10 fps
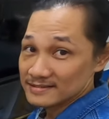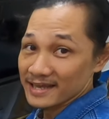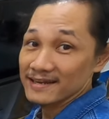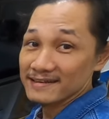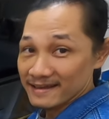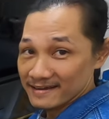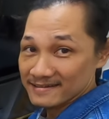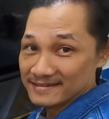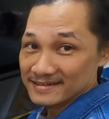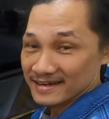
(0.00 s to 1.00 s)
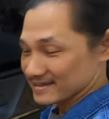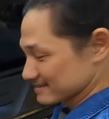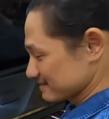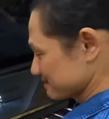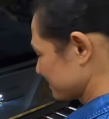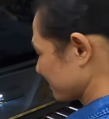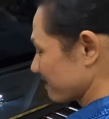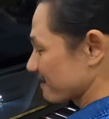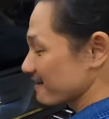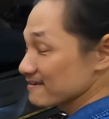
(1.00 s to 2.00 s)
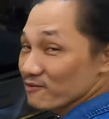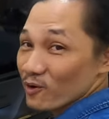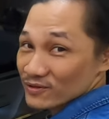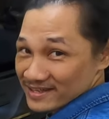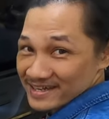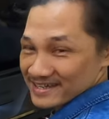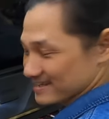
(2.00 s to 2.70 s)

sẽ lên dây à, giờ nó hơi phô một tí